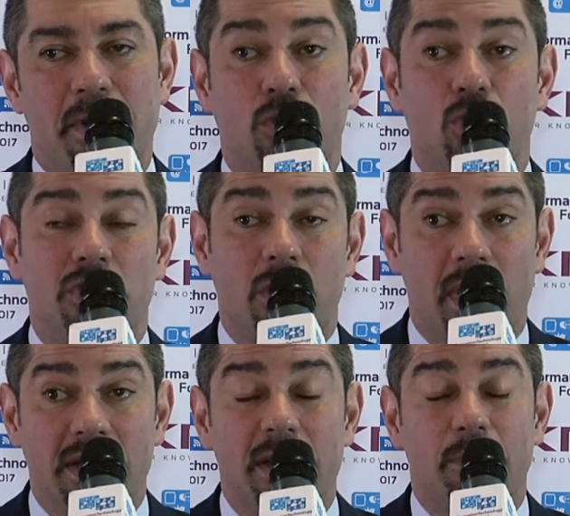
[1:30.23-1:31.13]
per tutti
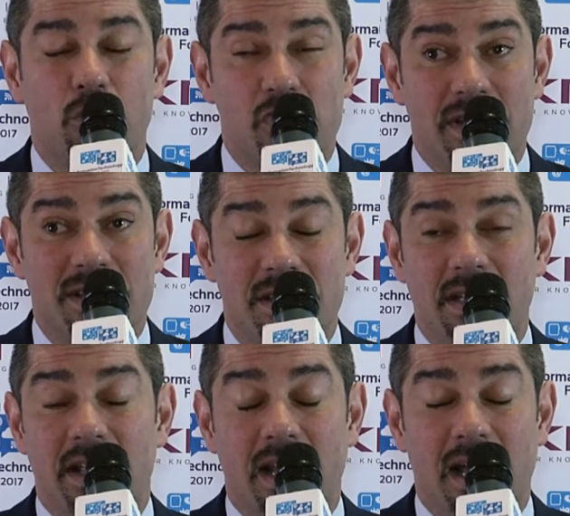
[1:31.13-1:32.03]
quanti i
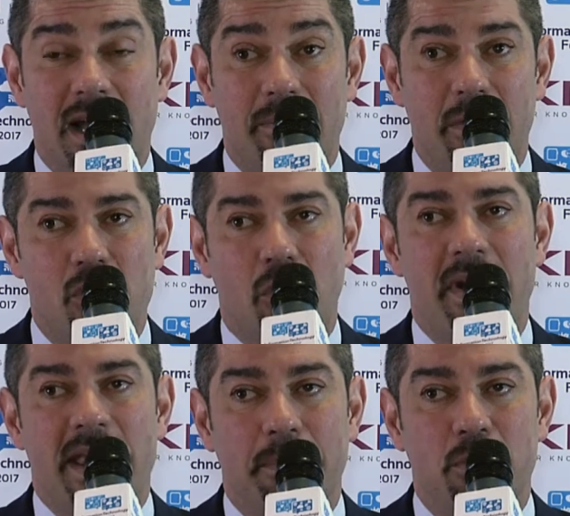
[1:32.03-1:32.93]
processi nella miglior
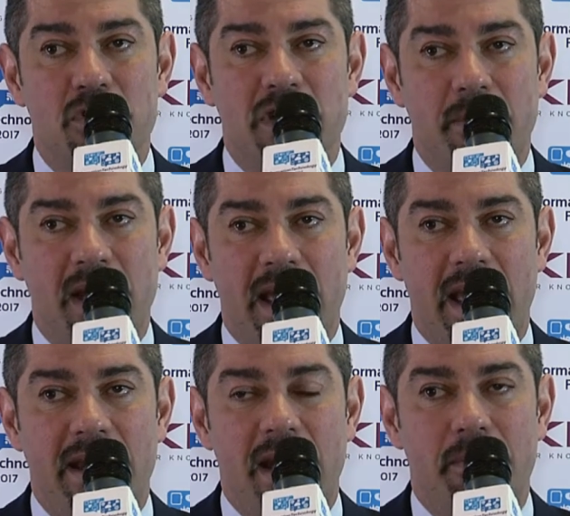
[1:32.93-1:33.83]
maniera possibile
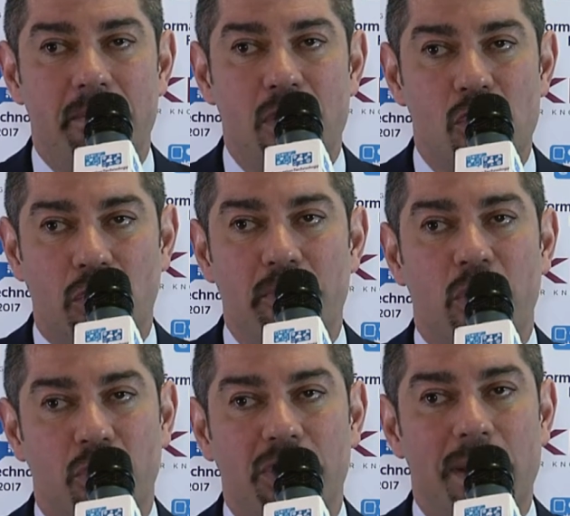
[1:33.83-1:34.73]
e nel miglior,
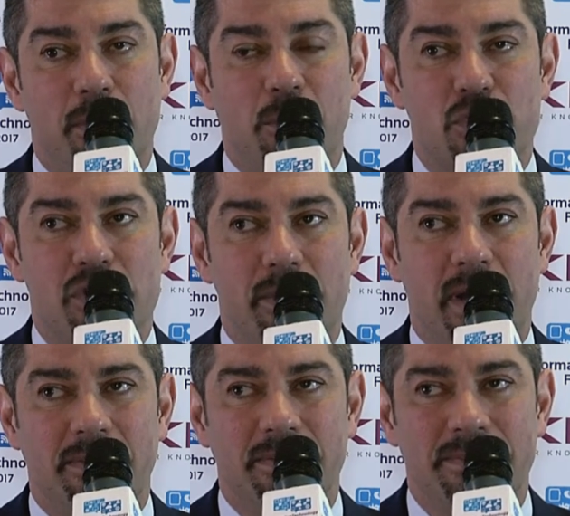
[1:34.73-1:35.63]
minor tempo
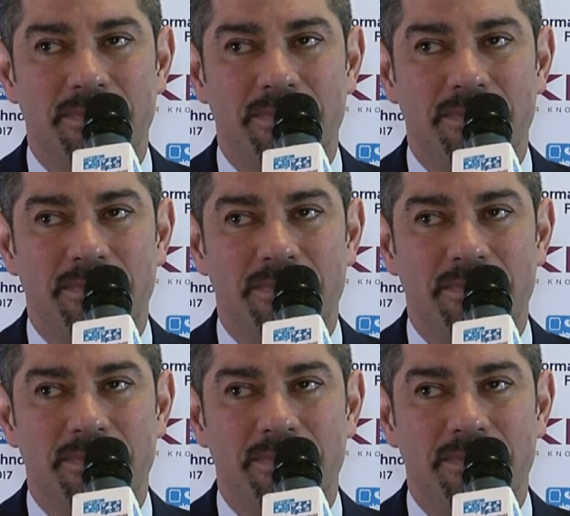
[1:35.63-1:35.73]
possibile.